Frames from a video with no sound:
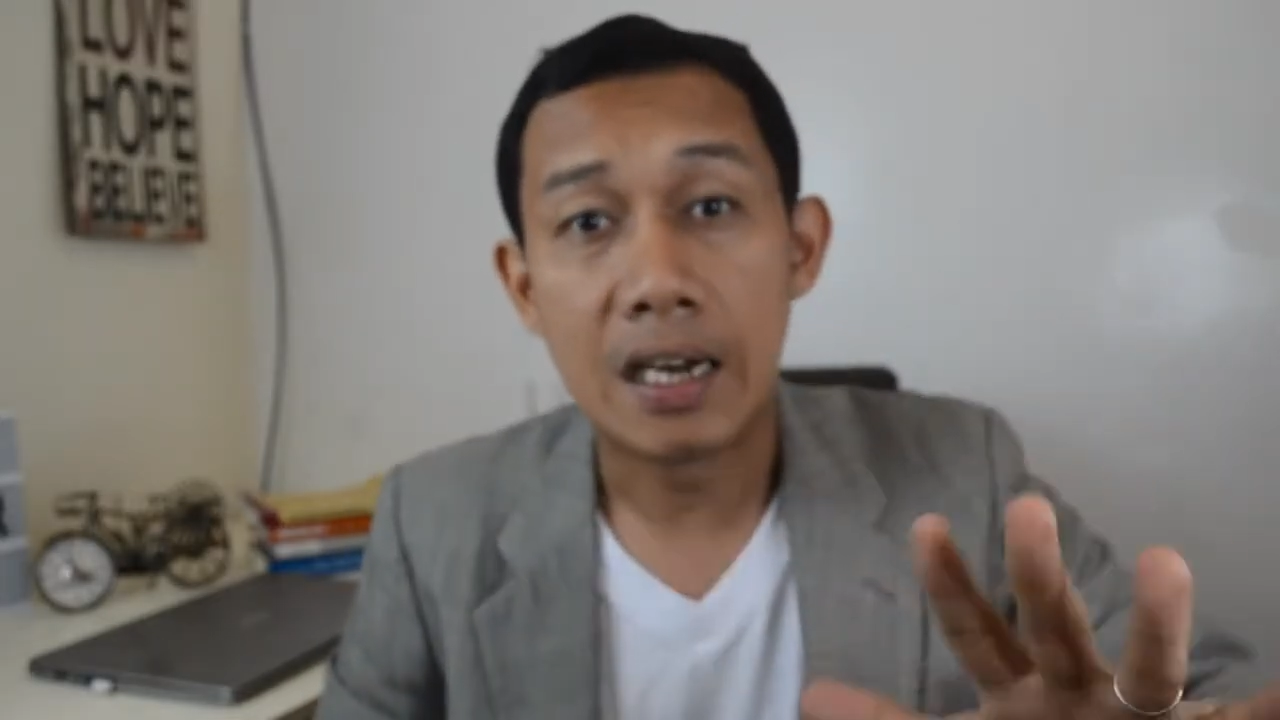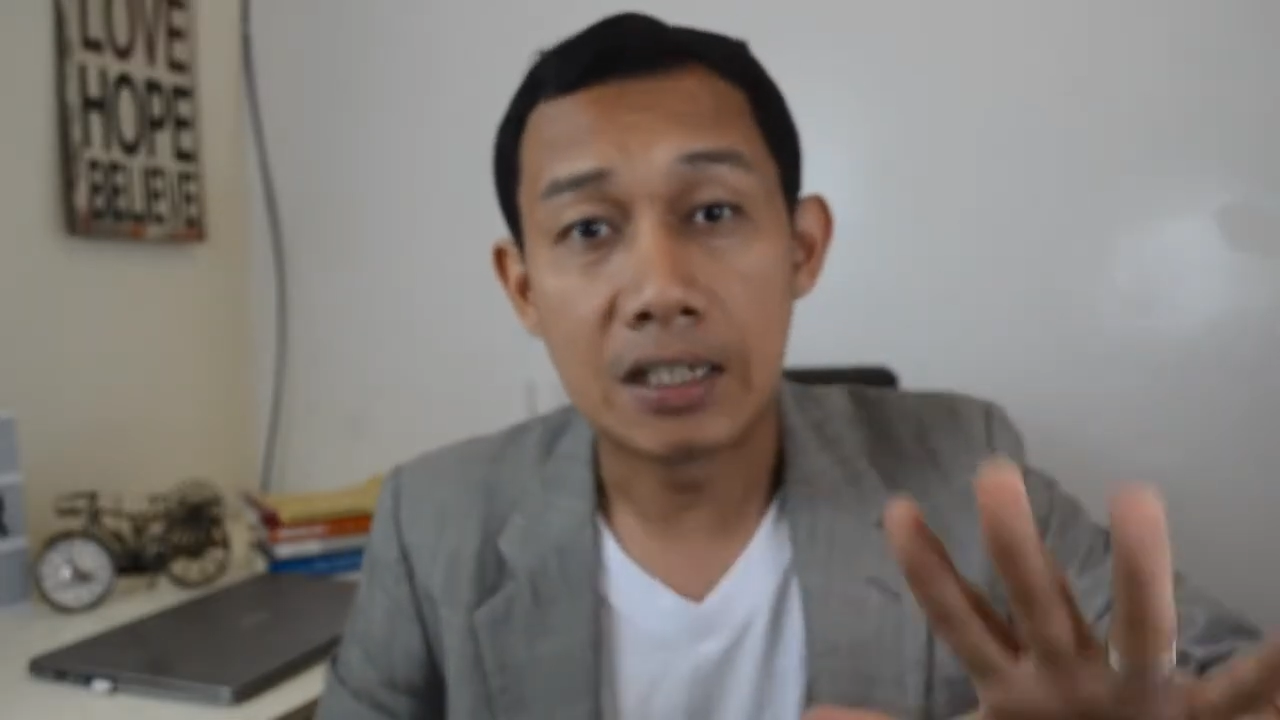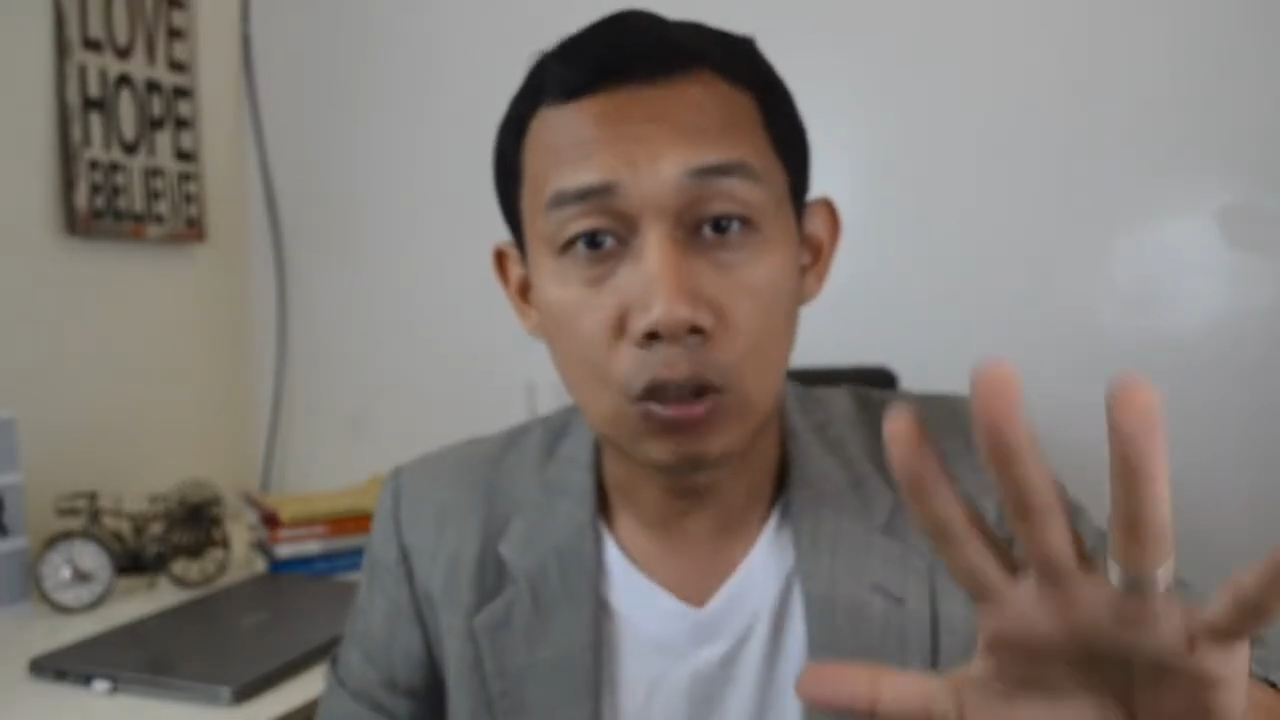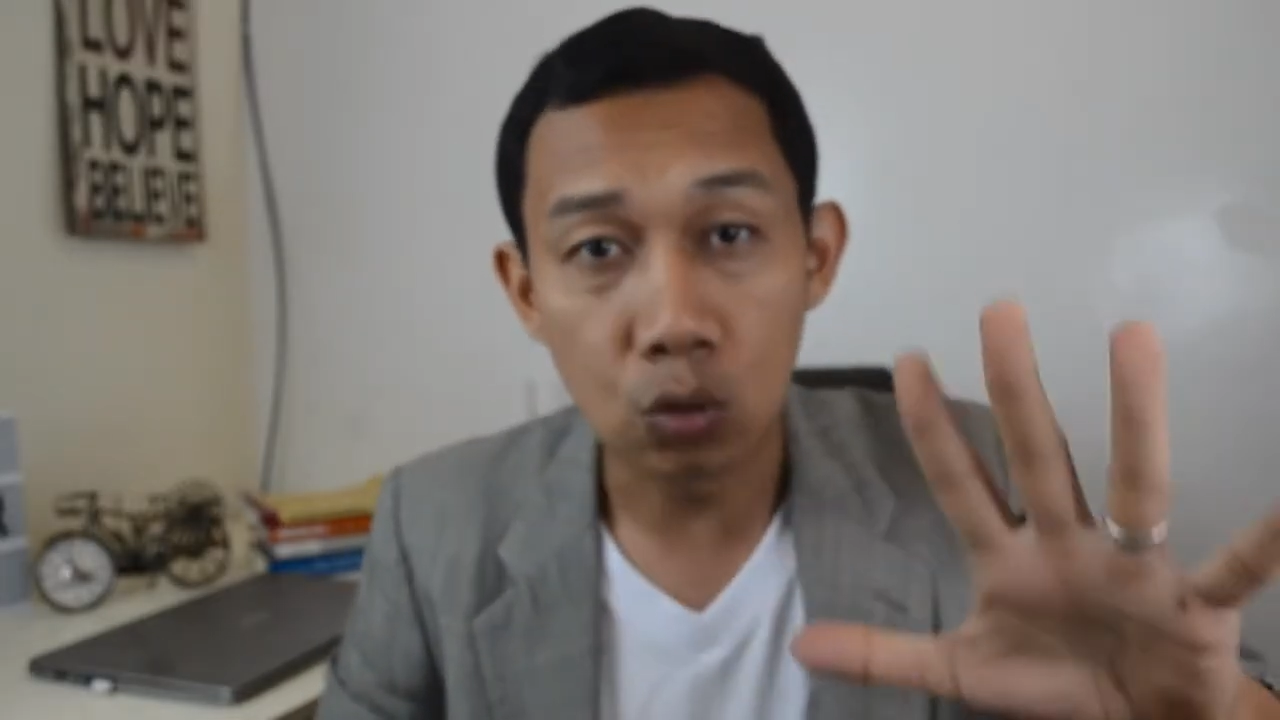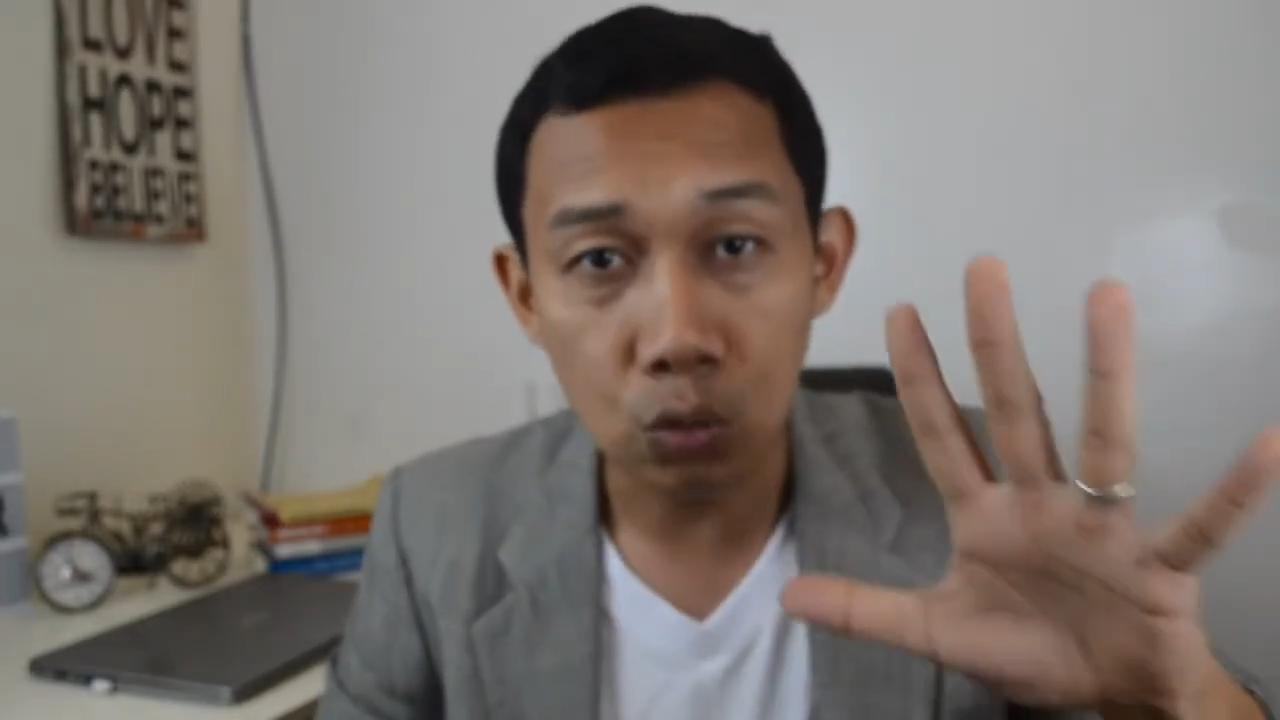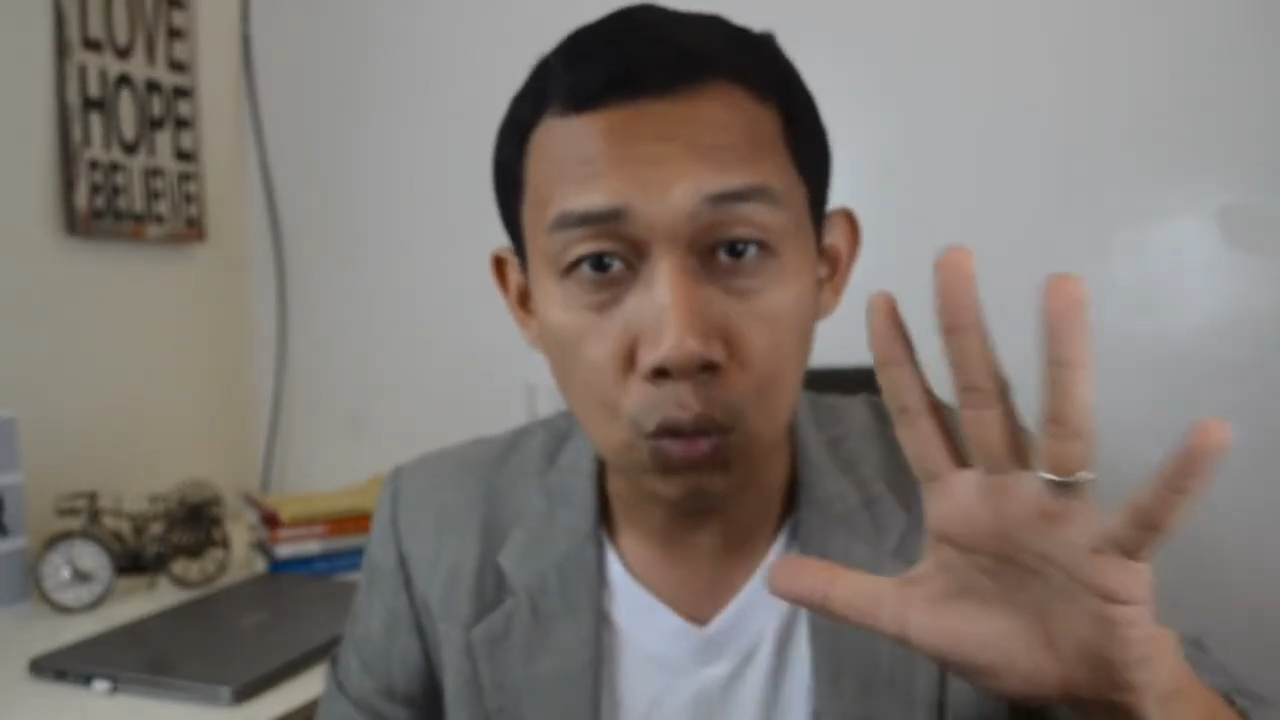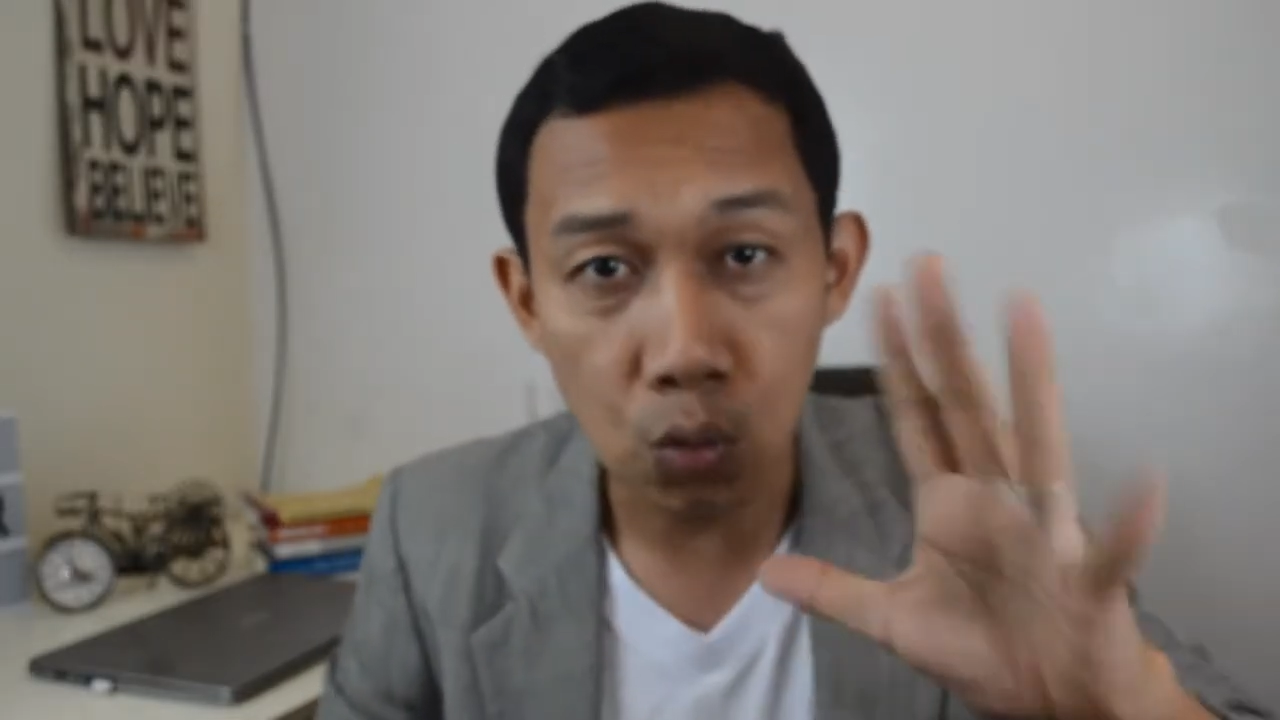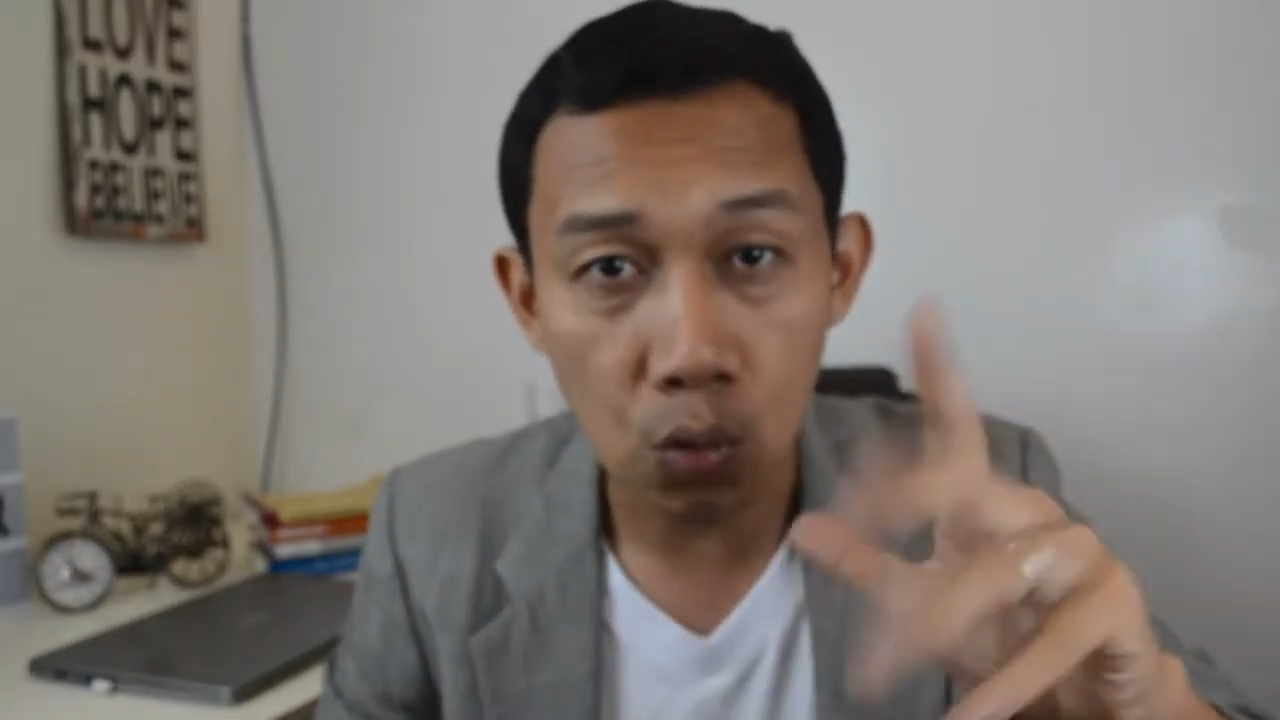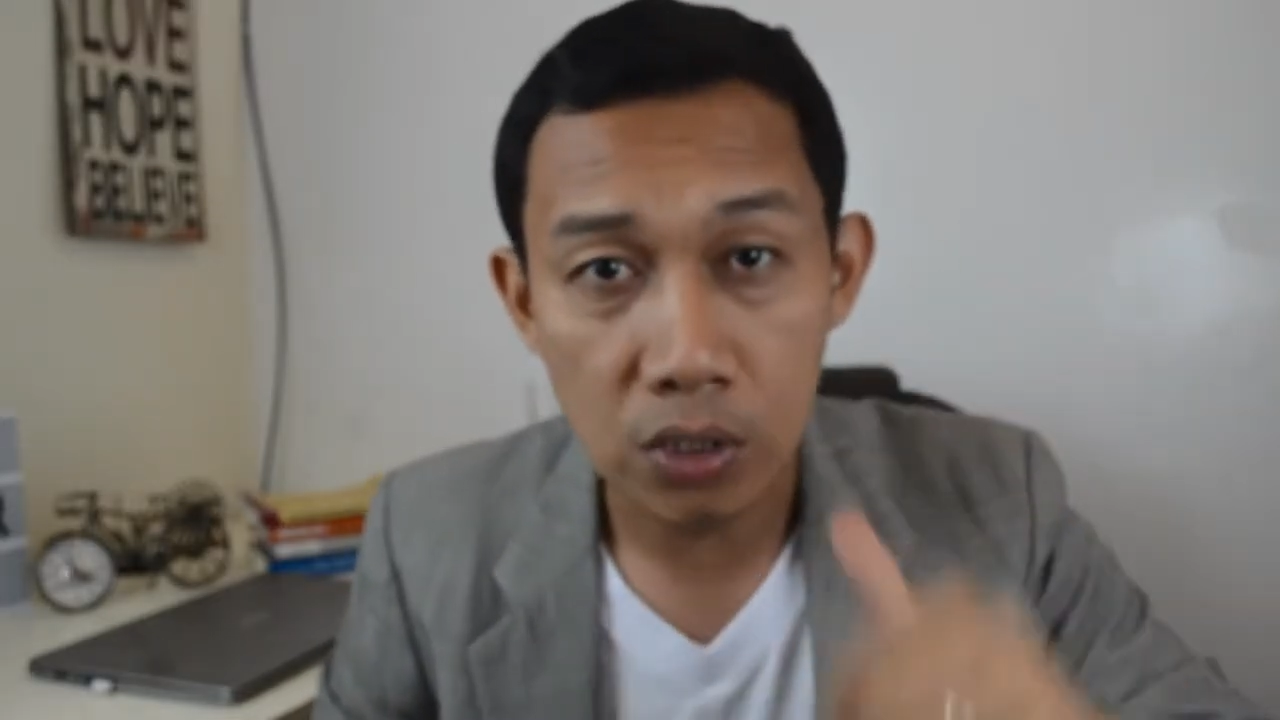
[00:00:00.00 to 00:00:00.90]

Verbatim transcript: at ituturo